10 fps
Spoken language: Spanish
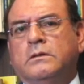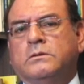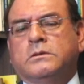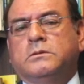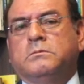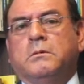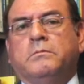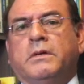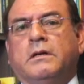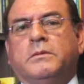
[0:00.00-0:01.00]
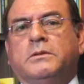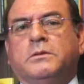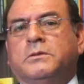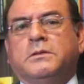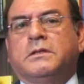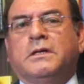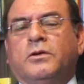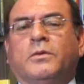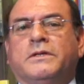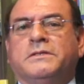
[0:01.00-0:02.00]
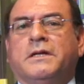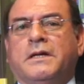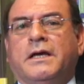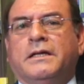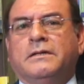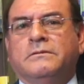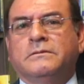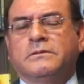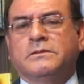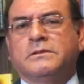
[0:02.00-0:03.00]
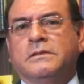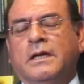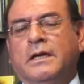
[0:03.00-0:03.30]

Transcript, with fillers: entonces el Parlamento no tendría que obedecer nada, ¿no? Entonces